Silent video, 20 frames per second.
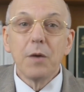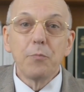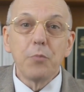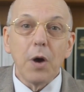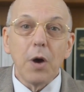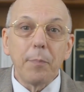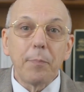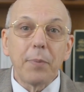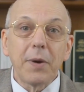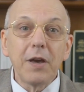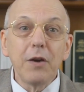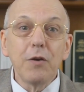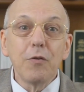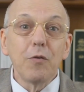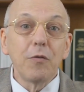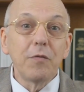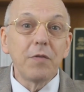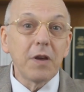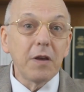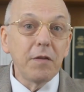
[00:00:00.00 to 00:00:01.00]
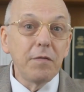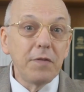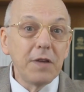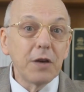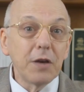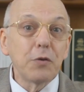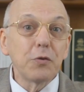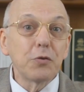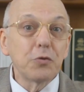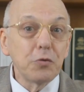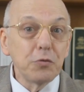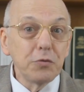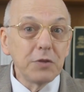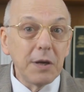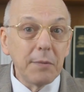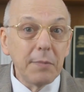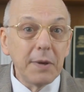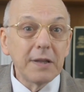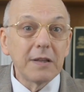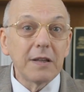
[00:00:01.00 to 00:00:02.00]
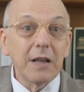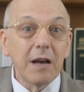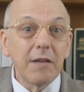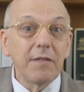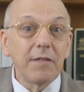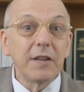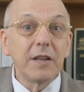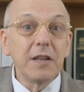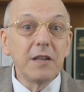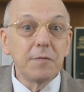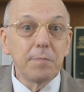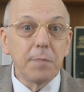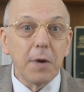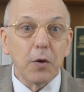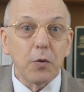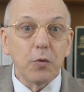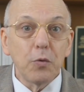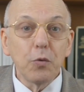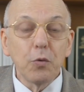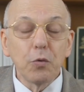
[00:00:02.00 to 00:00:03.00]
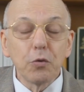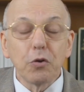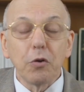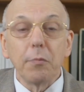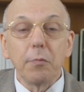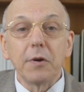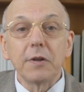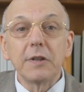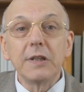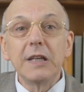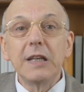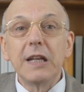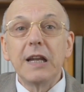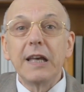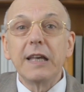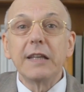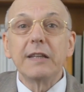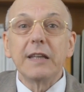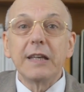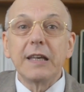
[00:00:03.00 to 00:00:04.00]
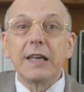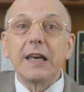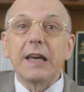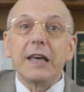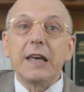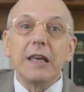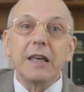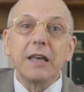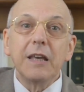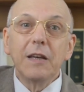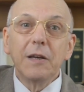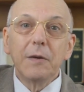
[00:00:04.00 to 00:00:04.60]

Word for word: Peu après, on vérifiait que son diabète avait disparu. Autrement dit, il a été guéri